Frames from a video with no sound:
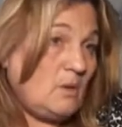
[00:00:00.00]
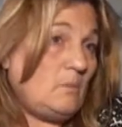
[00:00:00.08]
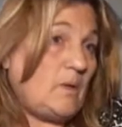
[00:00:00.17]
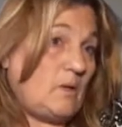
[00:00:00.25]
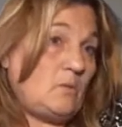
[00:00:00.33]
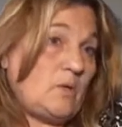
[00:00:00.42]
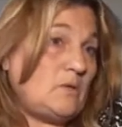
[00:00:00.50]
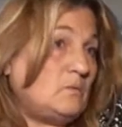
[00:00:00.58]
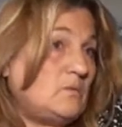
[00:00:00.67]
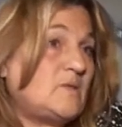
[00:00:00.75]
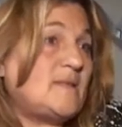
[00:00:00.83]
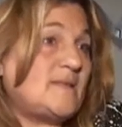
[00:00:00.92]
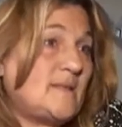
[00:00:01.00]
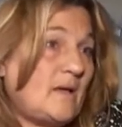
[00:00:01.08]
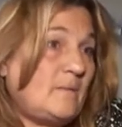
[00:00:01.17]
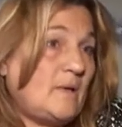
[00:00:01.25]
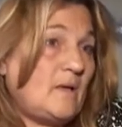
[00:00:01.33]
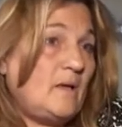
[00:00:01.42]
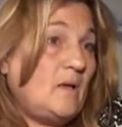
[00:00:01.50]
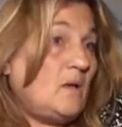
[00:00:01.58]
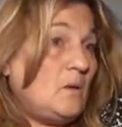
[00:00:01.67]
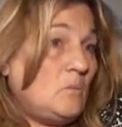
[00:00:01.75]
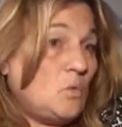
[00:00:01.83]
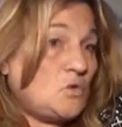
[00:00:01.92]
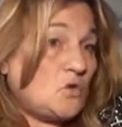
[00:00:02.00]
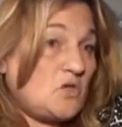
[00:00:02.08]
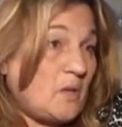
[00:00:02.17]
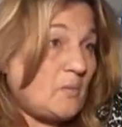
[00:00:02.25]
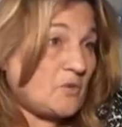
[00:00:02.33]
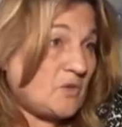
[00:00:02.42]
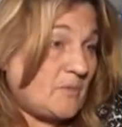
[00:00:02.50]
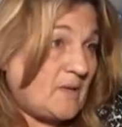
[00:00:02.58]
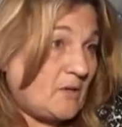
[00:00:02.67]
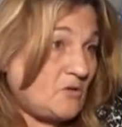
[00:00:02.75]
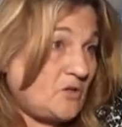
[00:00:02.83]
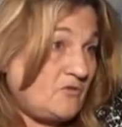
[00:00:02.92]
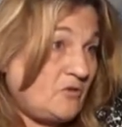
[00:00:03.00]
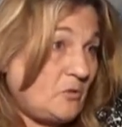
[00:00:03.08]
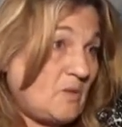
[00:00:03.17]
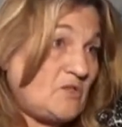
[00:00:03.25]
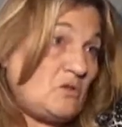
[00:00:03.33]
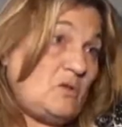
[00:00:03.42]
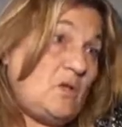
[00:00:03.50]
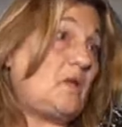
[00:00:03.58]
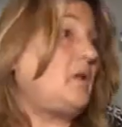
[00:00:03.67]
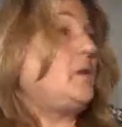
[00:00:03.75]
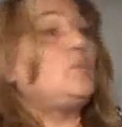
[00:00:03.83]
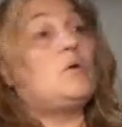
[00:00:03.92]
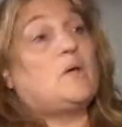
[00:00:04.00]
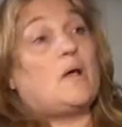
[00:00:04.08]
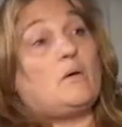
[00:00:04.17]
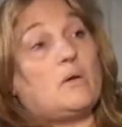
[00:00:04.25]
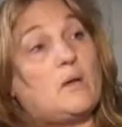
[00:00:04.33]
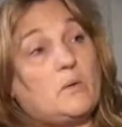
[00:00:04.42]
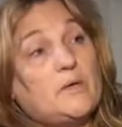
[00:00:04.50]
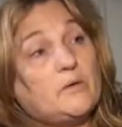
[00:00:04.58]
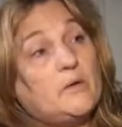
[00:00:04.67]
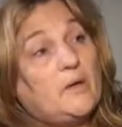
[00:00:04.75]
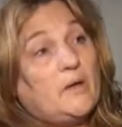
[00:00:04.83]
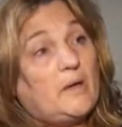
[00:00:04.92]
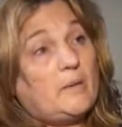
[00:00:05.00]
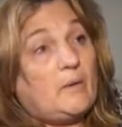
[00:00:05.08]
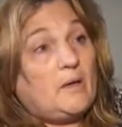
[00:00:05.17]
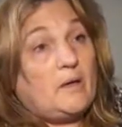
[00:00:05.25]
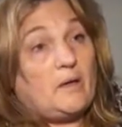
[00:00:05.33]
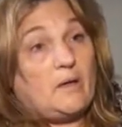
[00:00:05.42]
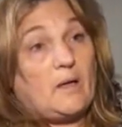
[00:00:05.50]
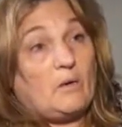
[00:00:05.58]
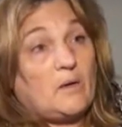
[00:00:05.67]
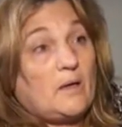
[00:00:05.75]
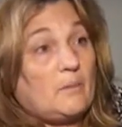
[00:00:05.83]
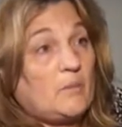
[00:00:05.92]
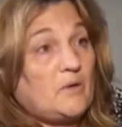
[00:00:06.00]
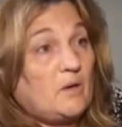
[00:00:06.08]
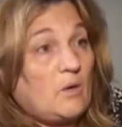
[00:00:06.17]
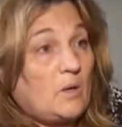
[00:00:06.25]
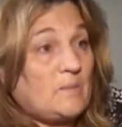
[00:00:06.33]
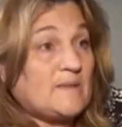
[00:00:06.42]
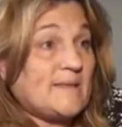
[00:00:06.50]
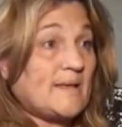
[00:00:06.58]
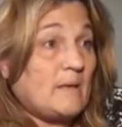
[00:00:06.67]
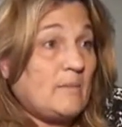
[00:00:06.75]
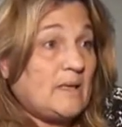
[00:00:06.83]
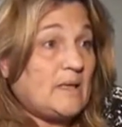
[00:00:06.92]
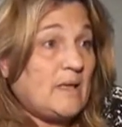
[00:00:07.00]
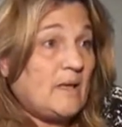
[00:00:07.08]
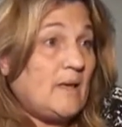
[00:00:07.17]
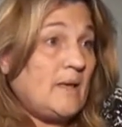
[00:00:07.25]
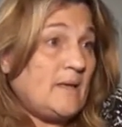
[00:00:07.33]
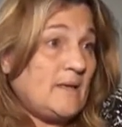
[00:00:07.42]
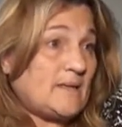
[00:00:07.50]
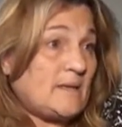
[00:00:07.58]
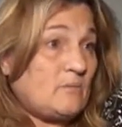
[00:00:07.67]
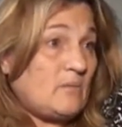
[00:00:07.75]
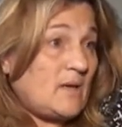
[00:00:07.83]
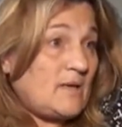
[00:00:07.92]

pero bueno, se sabe, mucho tiempo se manejó esa información y creemos que ahora, bueno, es, la hora de ponernos a pensar realmente y hacer una